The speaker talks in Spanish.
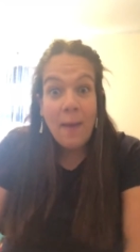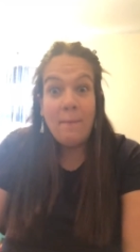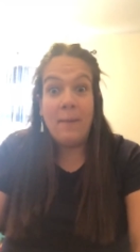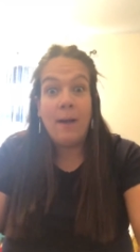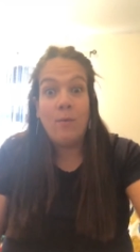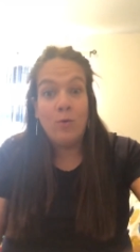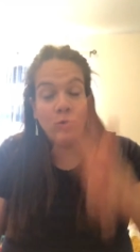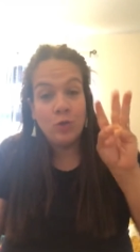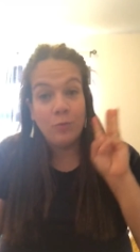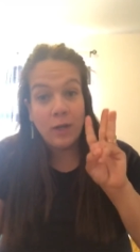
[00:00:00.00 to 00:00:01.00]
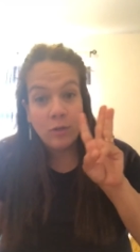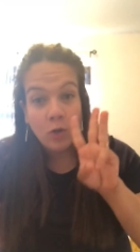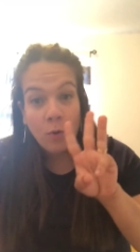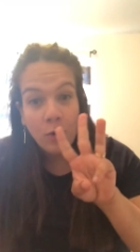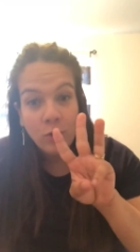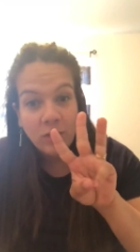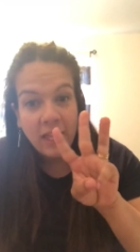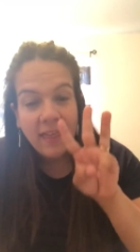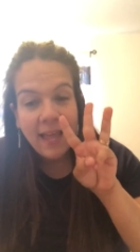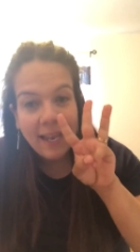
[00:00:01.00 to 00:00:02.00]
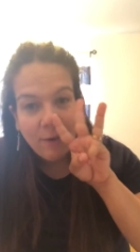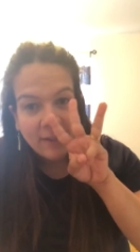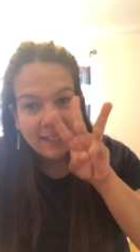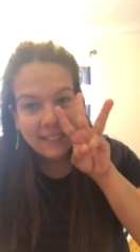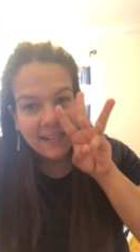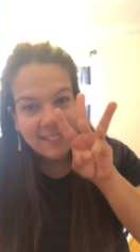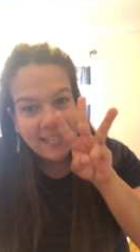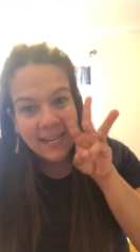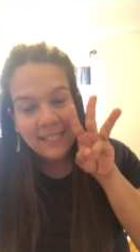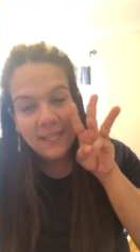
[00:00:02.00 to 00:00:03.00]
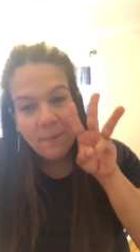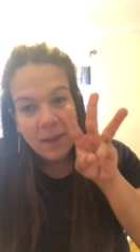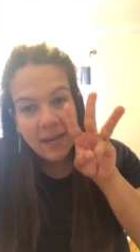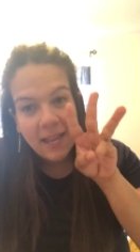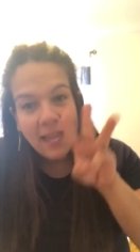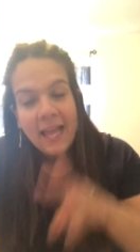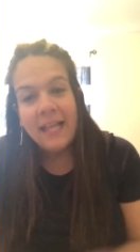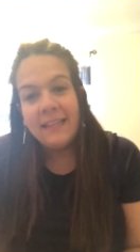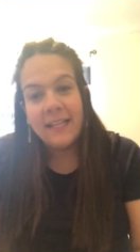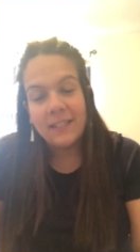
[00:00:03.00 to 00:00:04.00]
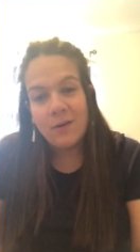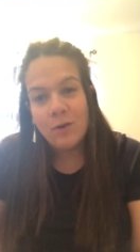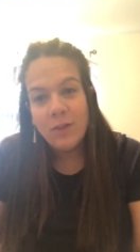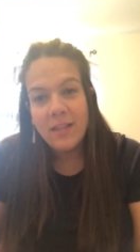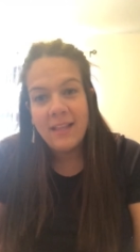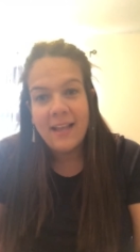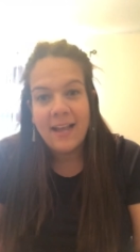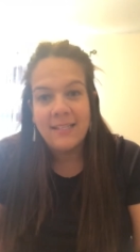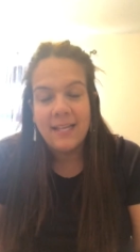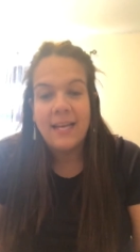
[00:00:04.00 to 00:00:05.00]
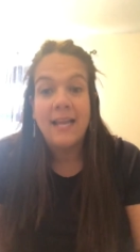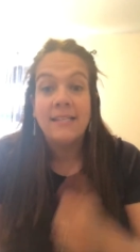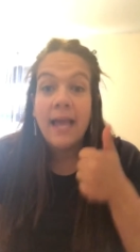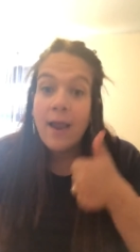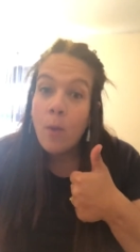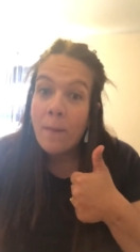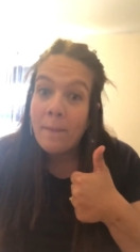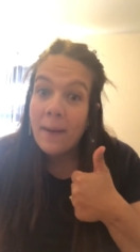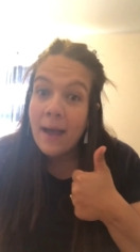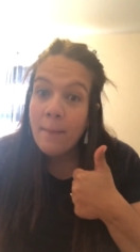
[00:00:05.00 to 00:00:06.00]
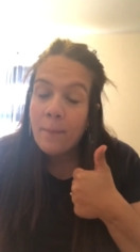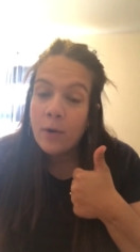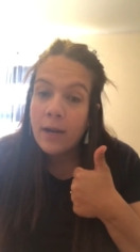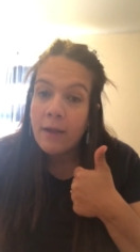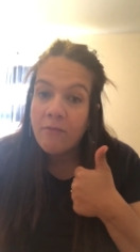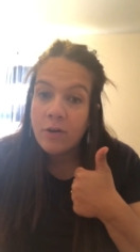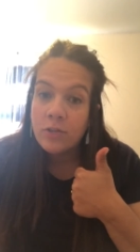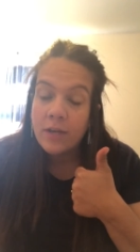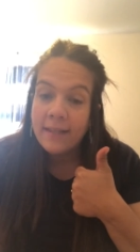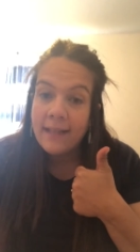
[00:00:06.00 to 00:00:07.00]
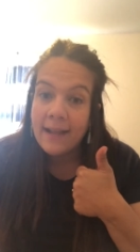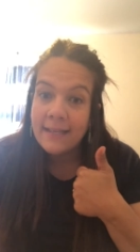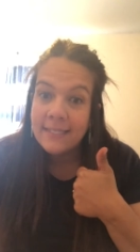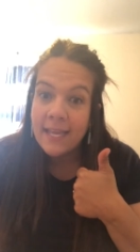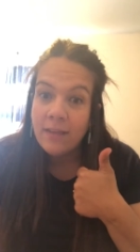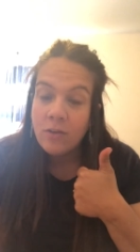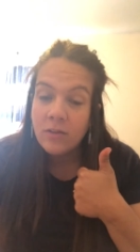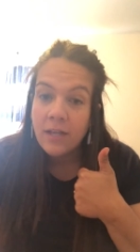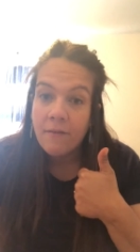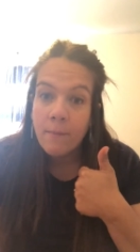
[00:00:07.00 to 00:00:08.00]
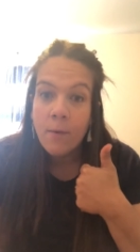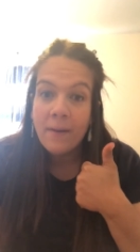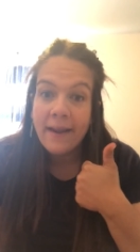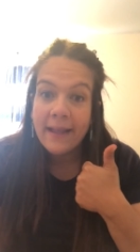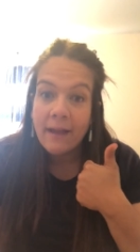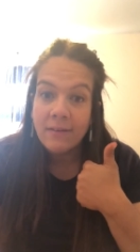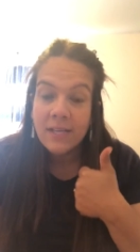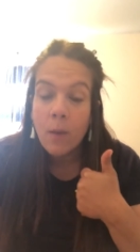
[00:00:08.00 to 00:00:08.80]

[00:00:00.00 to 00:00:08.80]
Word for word: vamos, yo, yo voy a ustedes nuestra tercera semana de trabajo desde casa. Gracias a los papás por el esfuerzo que están haciendo. Sabemos, ¿verdad?, que a veces es